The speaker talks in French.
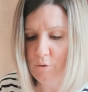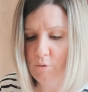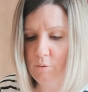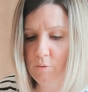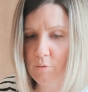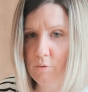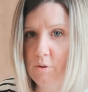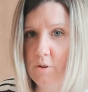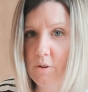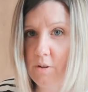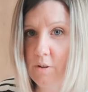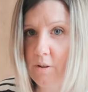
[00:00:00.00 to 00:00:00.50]

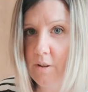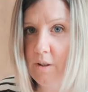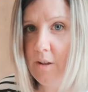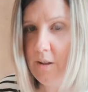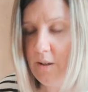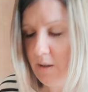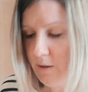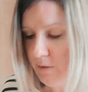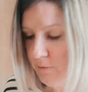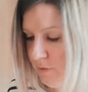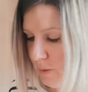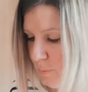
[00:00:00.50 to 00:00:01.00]
donc
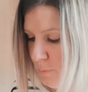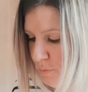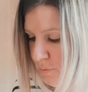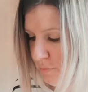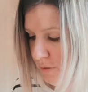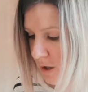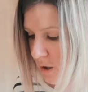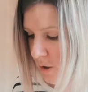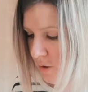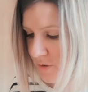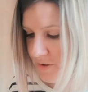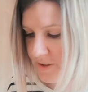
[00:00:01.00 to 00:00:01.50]
va
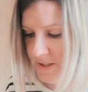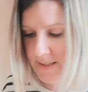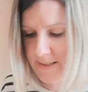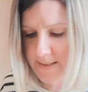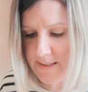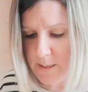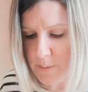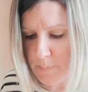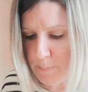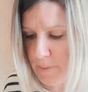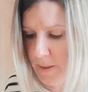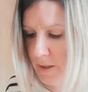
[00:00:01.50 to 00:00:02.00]
pouvoir
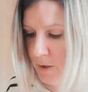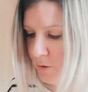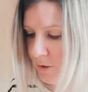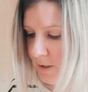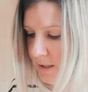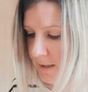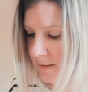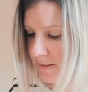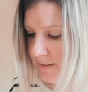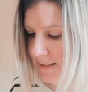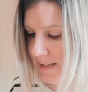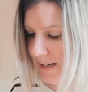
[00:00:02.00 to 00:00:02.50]
anticiper,
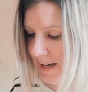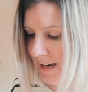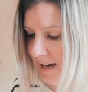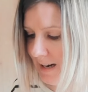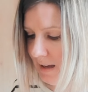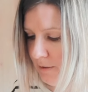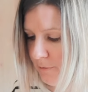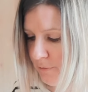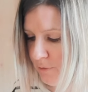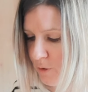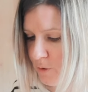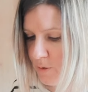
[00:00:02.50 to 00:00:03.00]
regarder à
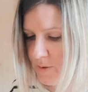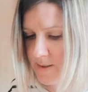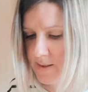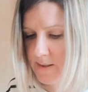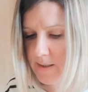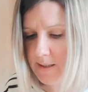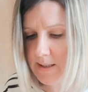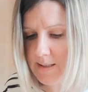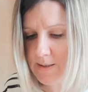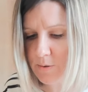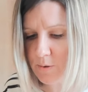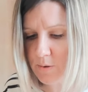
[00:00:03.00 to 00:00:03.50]

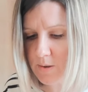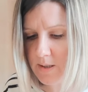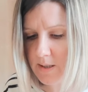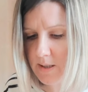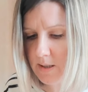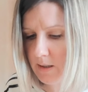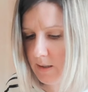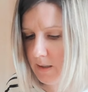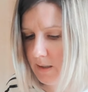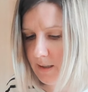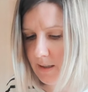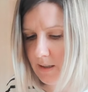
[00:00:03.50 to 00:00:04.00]
l'avance et se
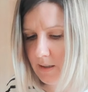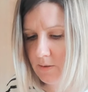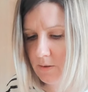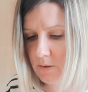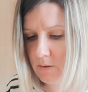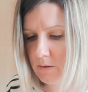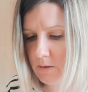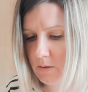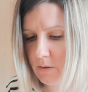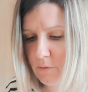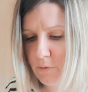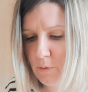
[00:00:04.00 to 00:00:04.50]
dire ah
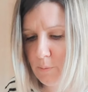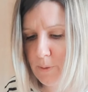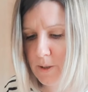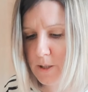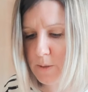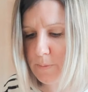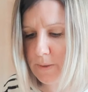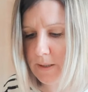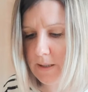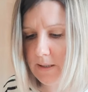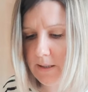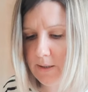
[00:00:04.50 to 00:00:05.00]
non non, faut pas que
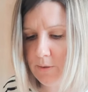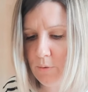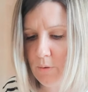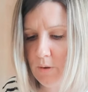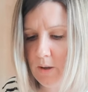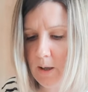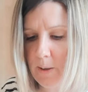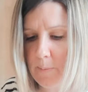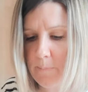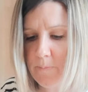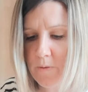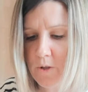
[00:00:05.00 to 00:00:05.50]
je prenne les deux
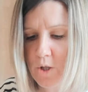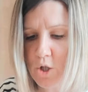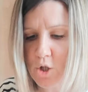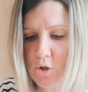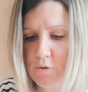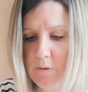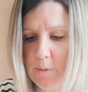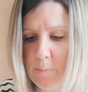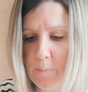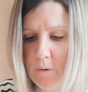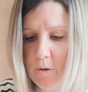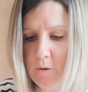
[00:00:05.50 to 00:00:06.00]
là,
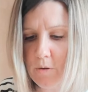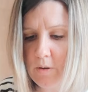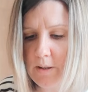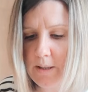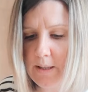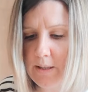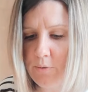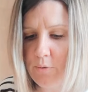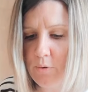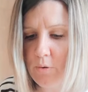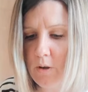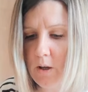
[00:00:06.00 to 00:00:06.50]
je vais prendre
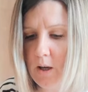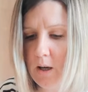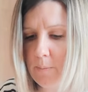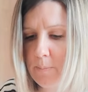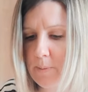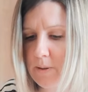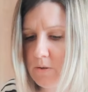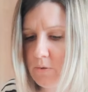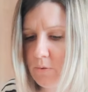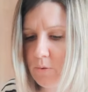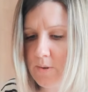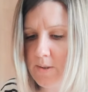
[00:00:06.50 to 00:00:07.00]
les deux là
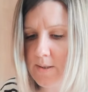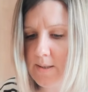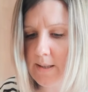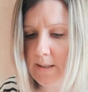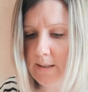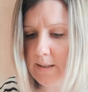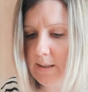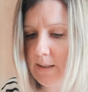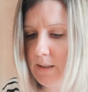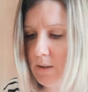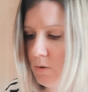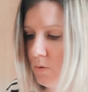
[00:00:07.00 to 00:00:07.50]
parce que
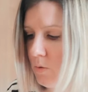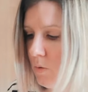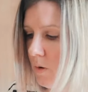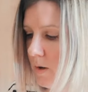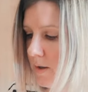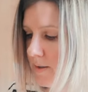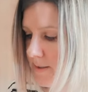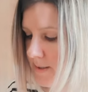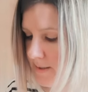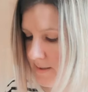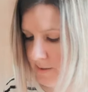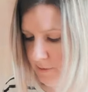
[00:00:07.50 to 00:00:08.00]
5 et
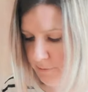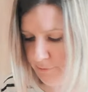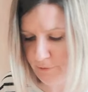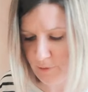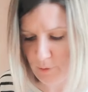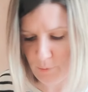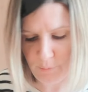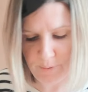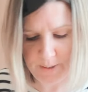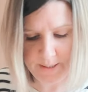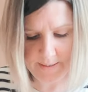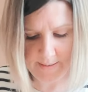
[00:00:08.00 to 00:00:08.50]
3 ça ça fait
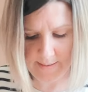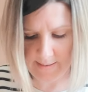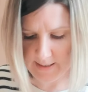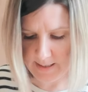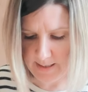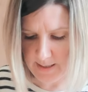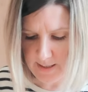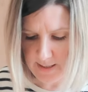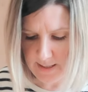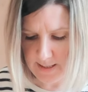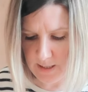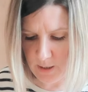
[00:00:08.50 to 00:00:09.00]
8
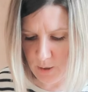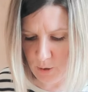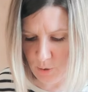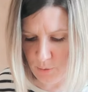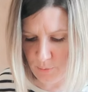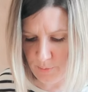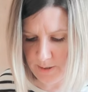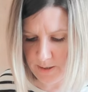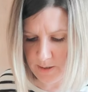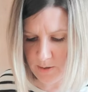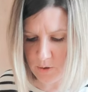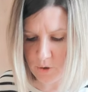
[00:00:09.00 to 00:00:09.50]
et le
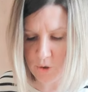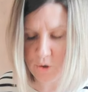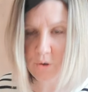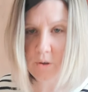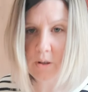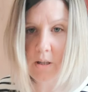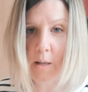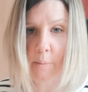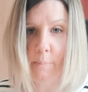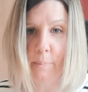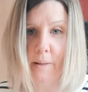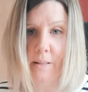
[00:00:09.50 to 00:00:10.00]
8 je
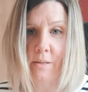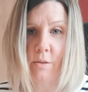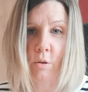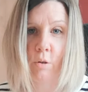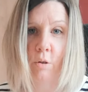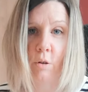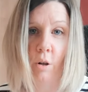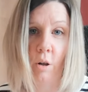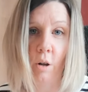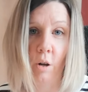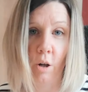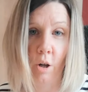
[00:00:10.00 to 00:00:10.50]
ne l'ai pas
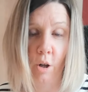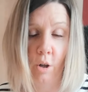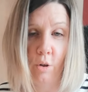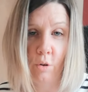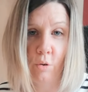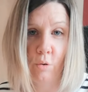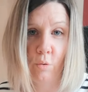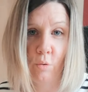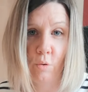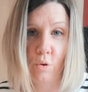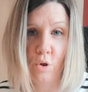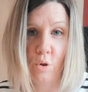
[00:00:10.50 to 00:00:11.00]
encore
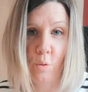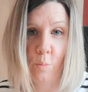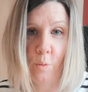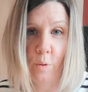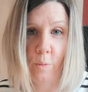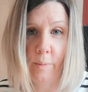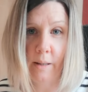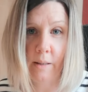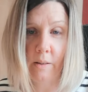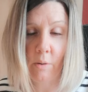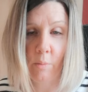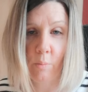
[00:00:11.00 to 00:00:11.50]
donc je peux
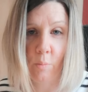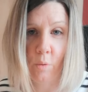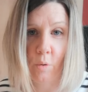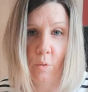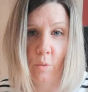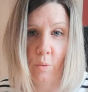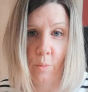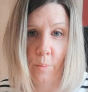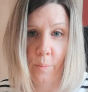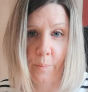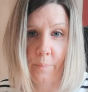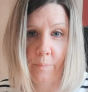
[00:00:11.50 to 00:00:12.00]
mettre
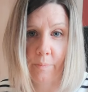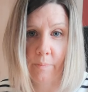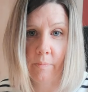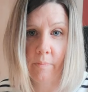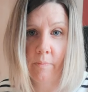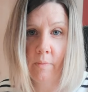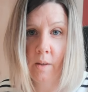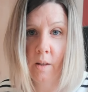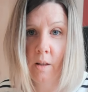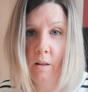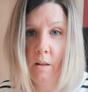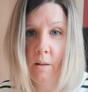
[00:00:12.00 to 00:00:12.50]
mon
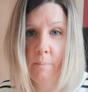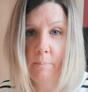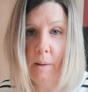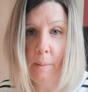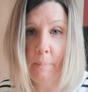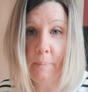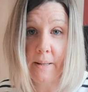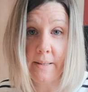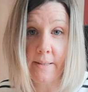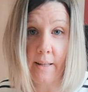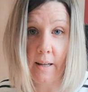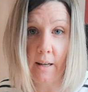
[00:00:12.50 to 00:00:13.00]
ma
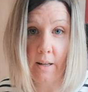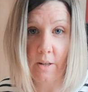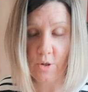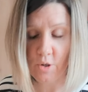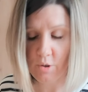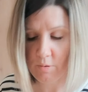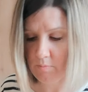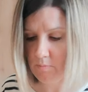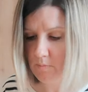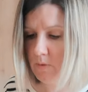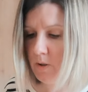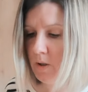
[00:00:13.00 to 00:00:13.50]
pince à
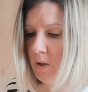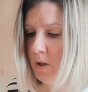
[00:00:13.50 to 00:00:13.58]
linge.